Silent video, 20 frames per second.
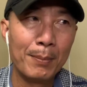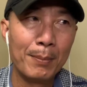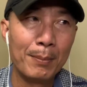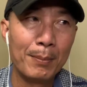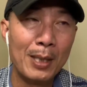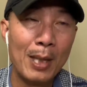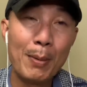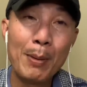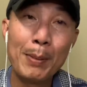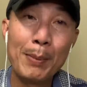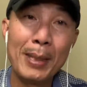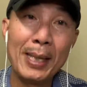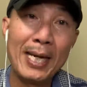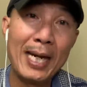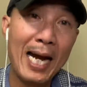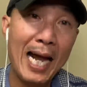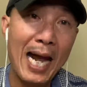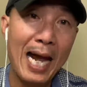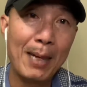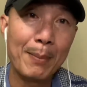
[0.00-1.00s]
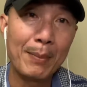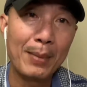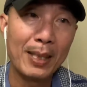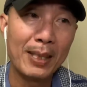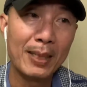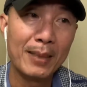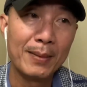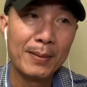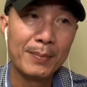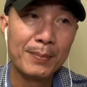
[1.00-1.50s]
nếu mà mình đi làm á
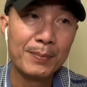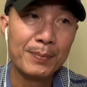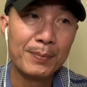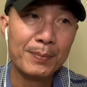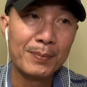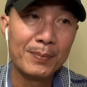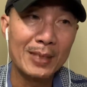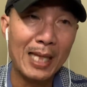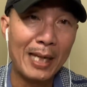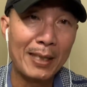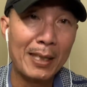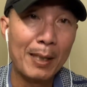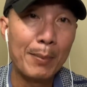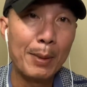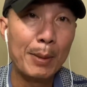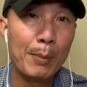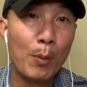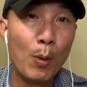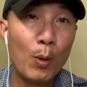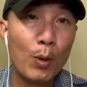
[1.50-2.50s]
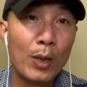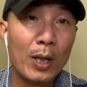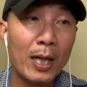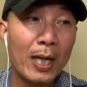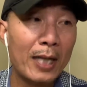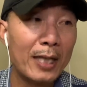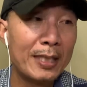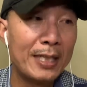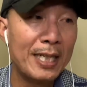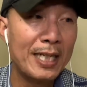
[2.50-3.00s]
tại vì mình muốn
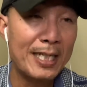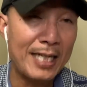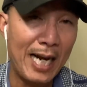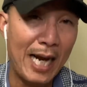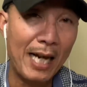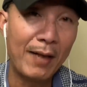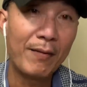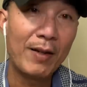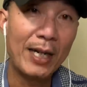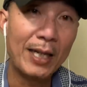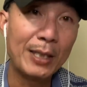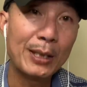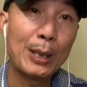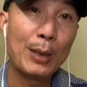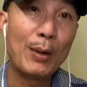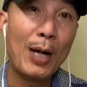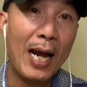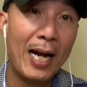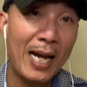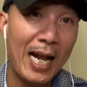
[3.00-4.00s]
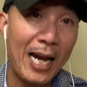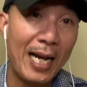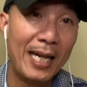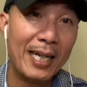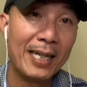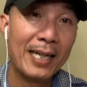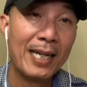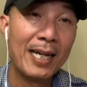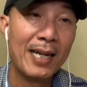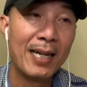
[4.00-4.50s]
chia sẻ về cái tiêu đề
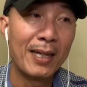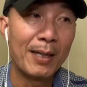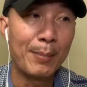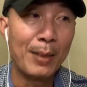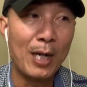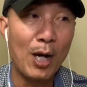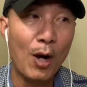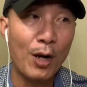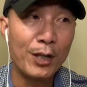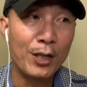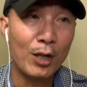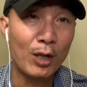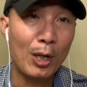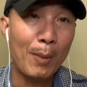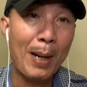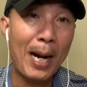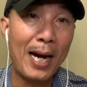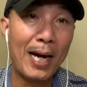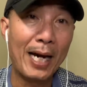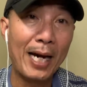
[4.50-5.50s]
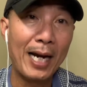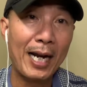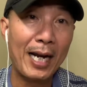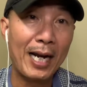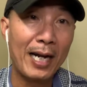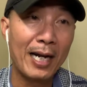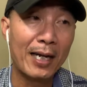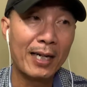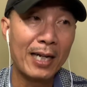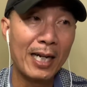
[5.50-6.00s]
này mình nói cho các bạn
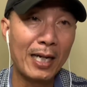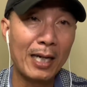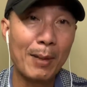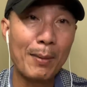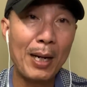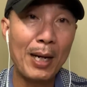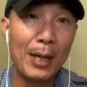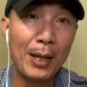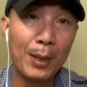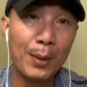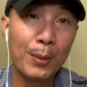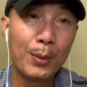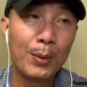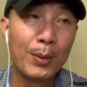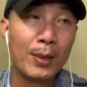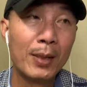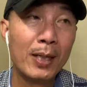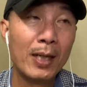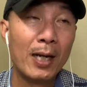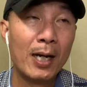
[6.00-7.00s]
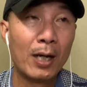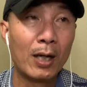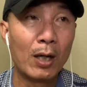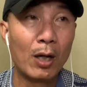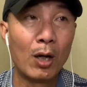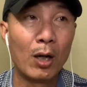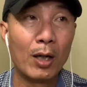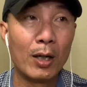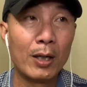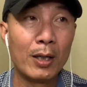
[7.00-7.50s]
nghe để các bạn hiểu
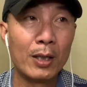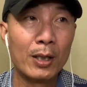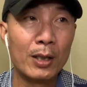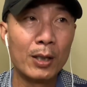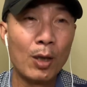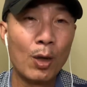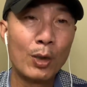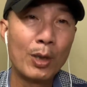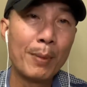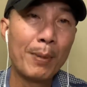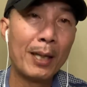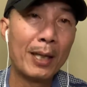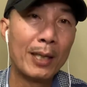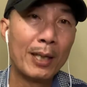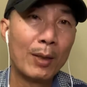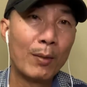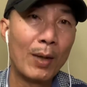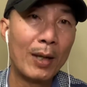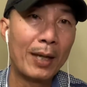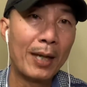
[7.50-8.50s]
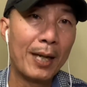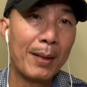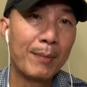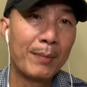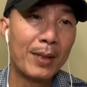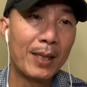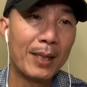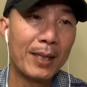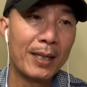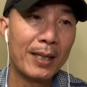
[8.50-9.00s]
còn đối với mình quan niệm
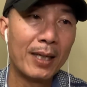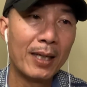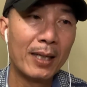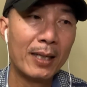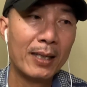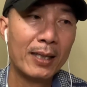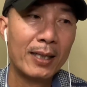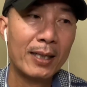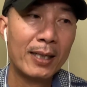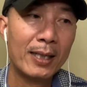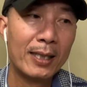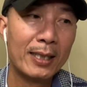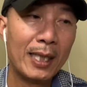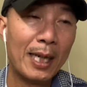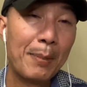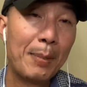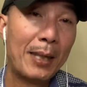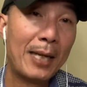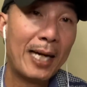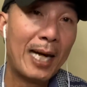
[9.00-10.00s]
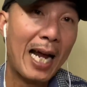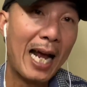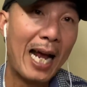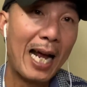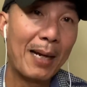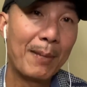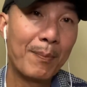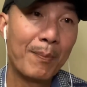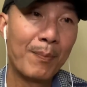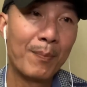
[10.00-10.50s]
thì à, khi mình đi làm